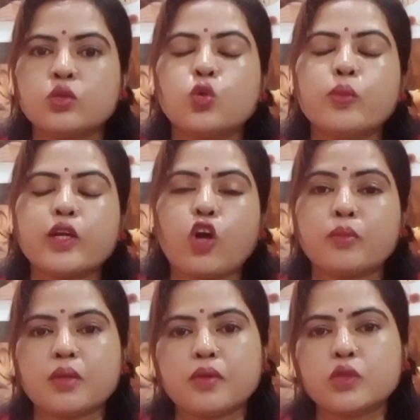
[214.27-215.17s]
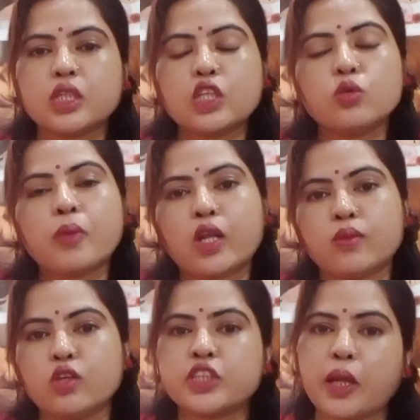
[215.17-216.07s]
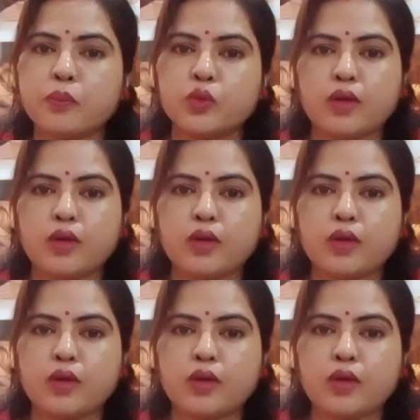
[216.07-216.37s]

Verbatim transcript: খুবই কম দামের মধ্যে কিন্তু ভালো ভালো শ্যাম্পু